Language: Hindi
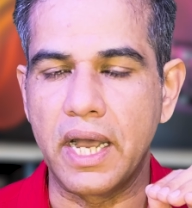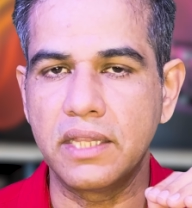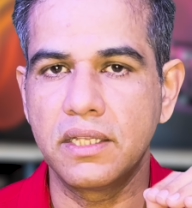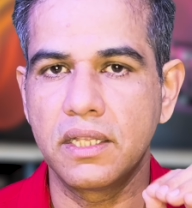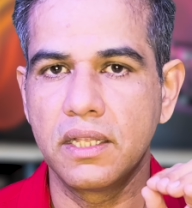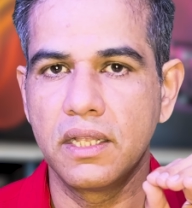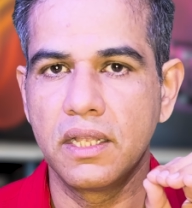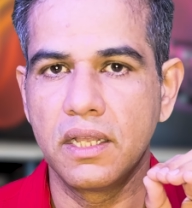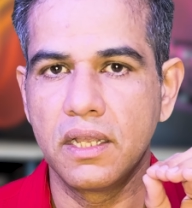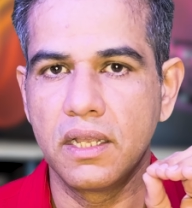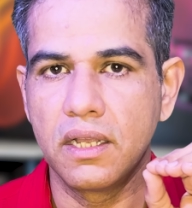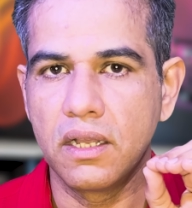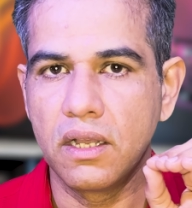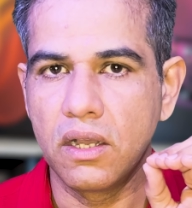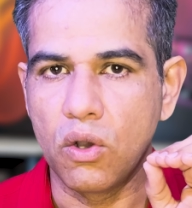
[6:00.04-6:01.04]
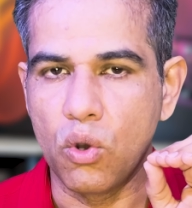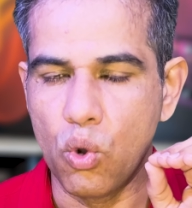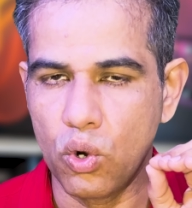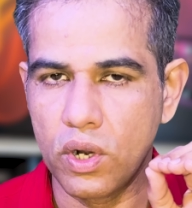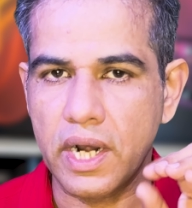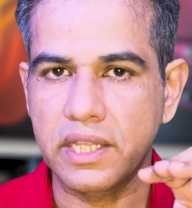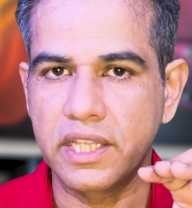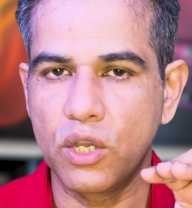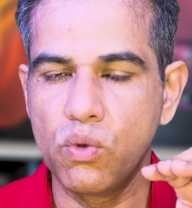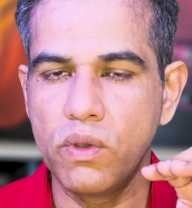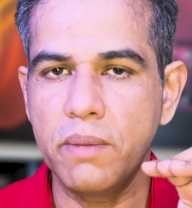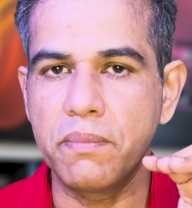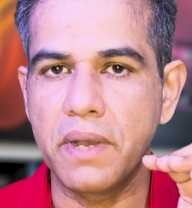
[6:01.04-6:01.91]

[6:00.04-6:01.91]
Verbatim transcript: बाद होल्ड रखते हुए